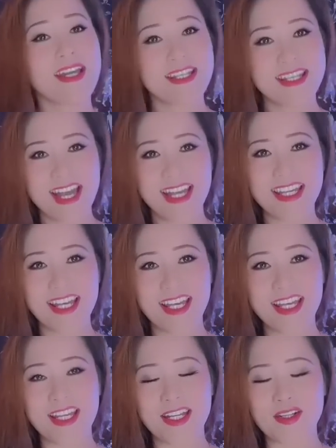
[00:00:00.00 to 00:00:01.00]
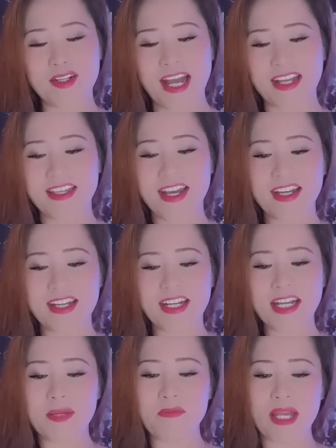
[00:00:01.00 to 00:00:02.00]
Ngay khi được đặt chân
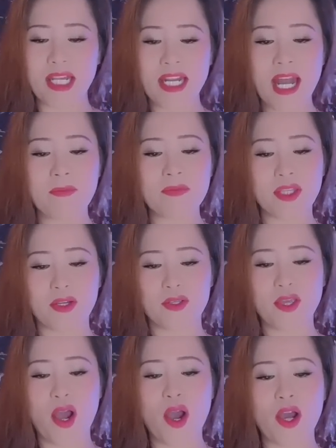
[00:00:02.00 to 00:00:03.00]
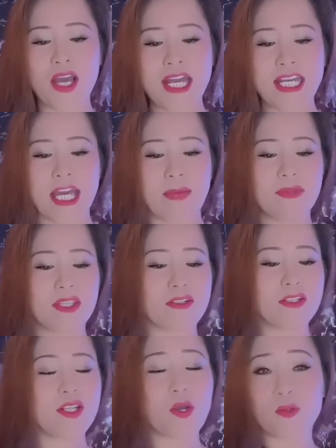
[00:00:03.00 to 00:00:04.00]
lên miền Nam tự do, cảm
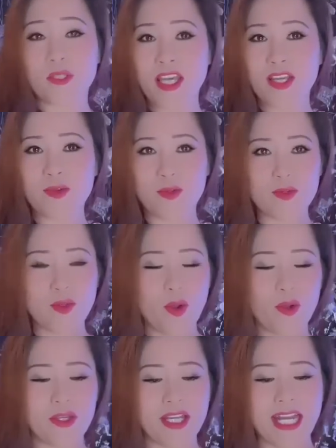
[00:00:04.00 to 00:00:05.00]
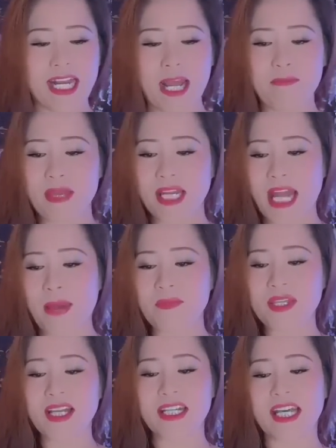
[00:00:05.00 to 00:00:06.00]
tưởng đầu tiên của tôi là miền Nam
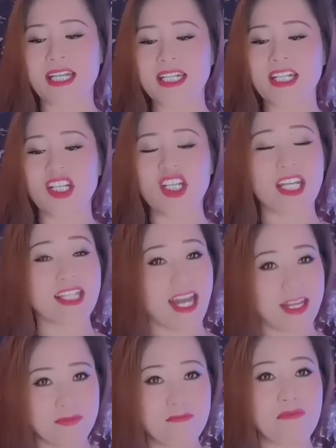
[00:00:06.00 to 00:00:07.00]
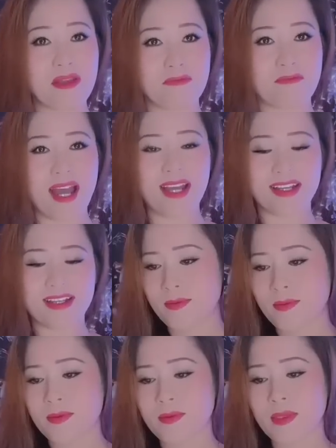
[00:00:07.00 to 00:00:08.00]
nhất định sẽ thắng miền Bắc.
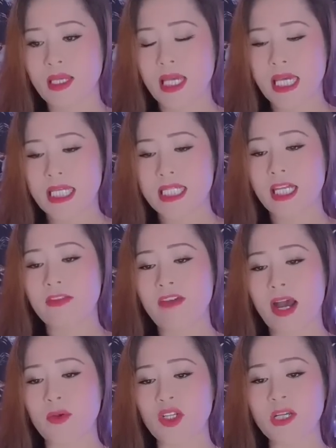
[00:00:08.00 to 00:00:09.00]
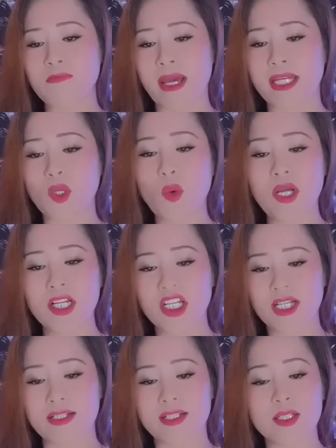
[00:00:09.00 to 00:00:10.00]
Nhìn vào sức mạnh quân
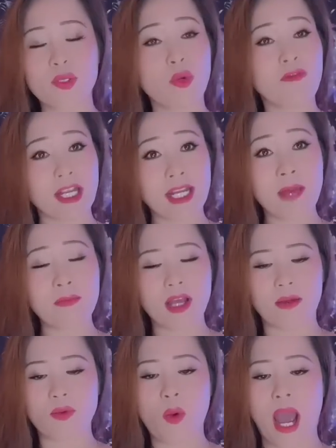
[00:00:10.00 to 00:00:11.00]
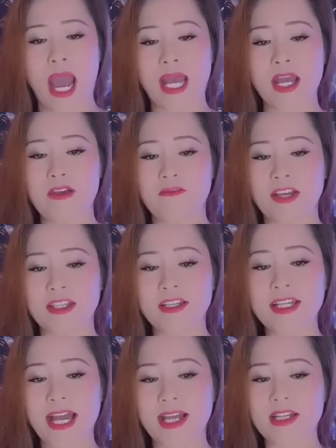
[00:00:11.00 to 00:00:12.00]
sự của Việt Nam Cộng Hòa và
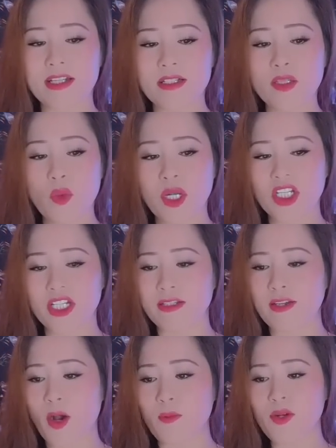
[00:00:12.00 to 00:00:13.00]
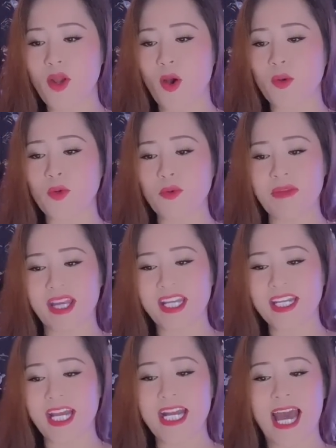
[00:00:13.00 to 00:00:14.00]
những căn cứ quân sự khổng lồ của Mỹ
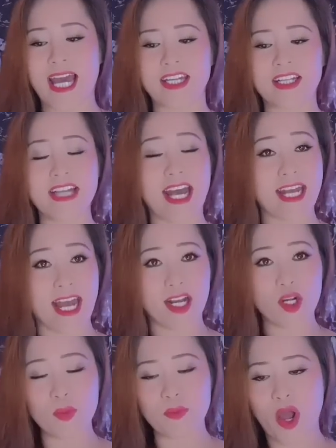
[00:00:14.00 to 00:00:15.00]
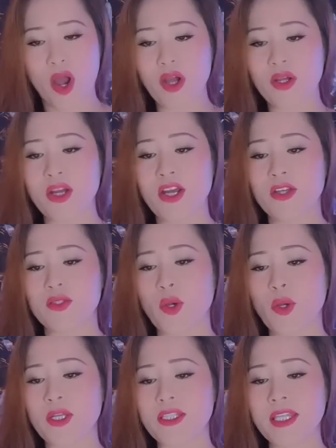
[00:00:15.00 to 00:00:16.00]
để lại ở Đà Nẵng lúc đó,
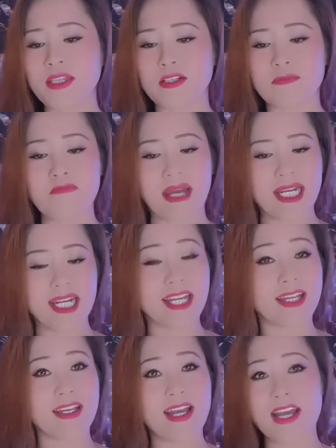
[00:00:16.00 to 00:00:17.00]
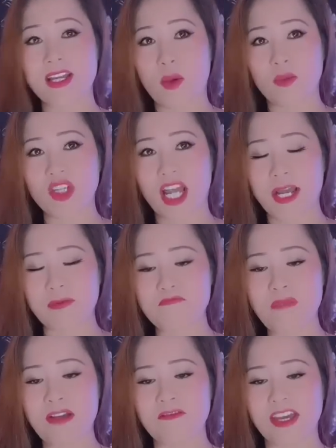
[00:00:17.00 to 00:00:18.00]
Tôi tin tưởng mãnh liệt Cộng sản
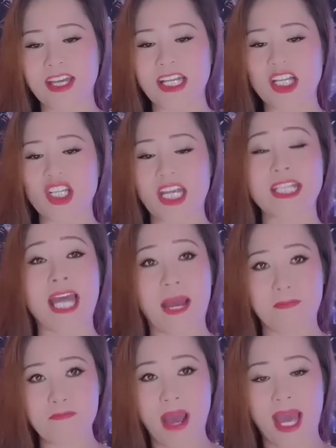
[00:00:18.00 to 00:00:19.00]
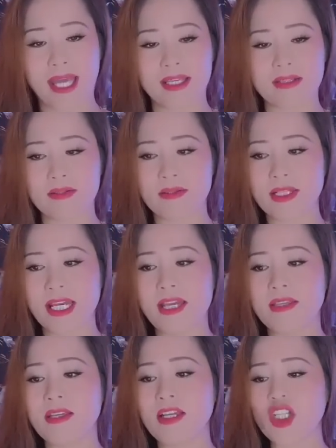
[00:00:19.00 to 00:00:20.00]
Bắc Việt sẽ thảm bại.
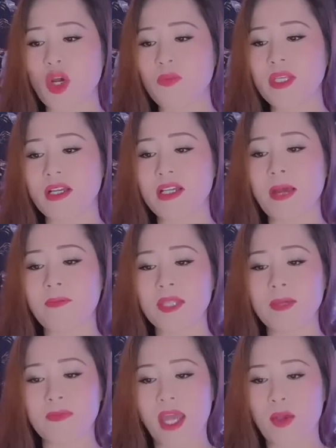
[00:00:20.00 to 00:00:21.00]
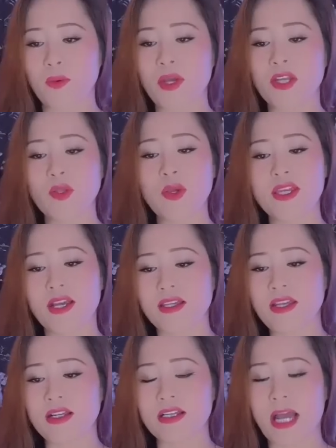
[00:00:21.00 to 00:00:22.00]
Nhưng trong những năm tiếp theo, tôi dần
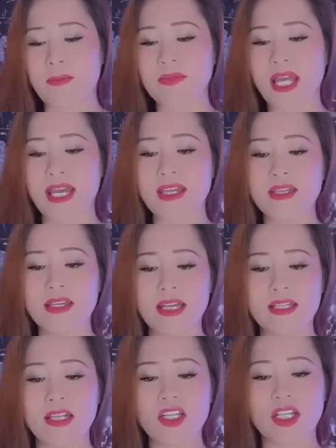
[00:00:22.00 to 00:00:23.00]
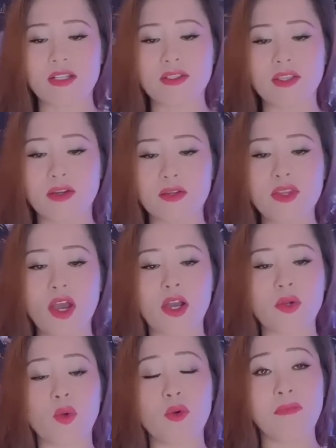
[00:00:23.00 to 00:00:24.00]
dần cảm thấy chính sự tự do
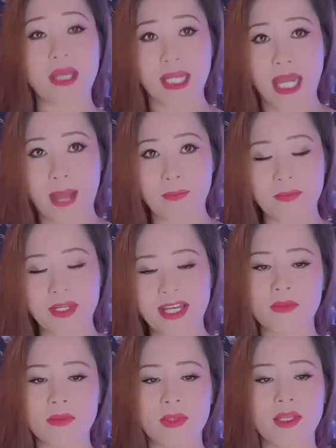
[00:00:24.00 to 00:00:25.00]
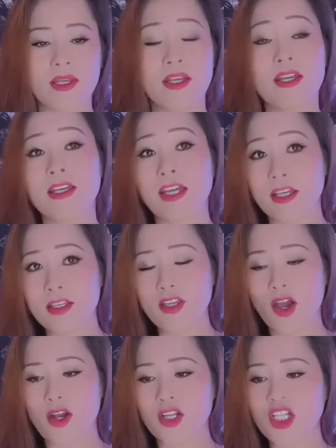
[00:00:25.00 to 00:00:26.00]
của miền Nam khiến
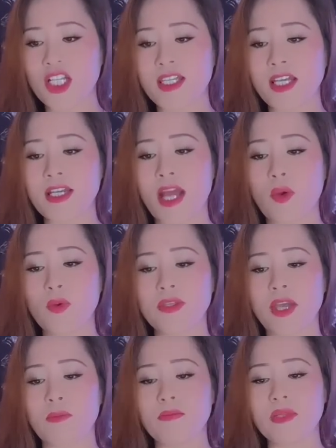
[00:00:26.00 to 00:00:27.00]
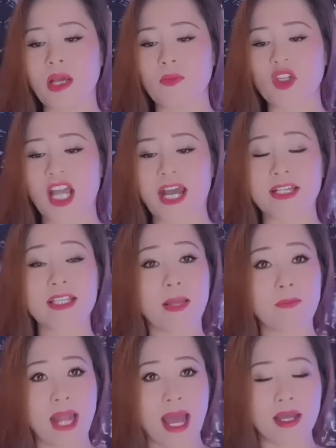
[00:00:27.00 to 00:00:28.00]
cho sức chiến đấu chống Cộng sản
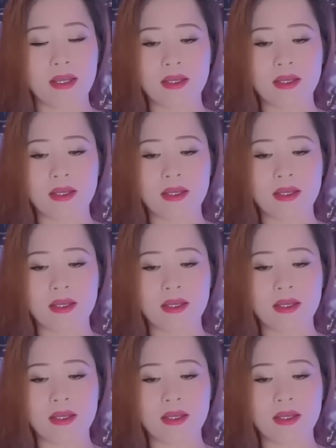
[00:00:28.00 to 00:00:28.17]
xâm lăng